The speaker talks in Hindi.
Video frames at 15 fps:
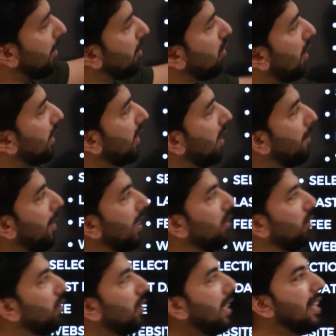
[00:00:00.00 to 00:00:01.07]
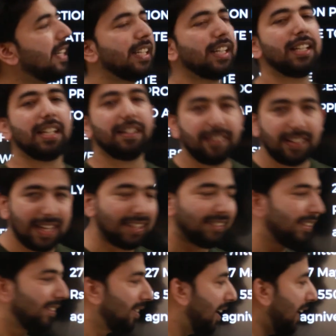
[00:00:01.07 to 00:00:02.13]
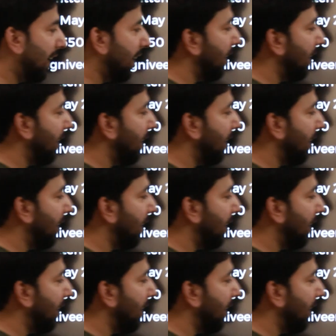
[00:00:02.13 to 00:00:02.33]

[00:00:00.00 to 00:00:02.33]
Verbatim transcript: पर जो आती है हमारी दोस्तों इंडियन नेवी एस एस आर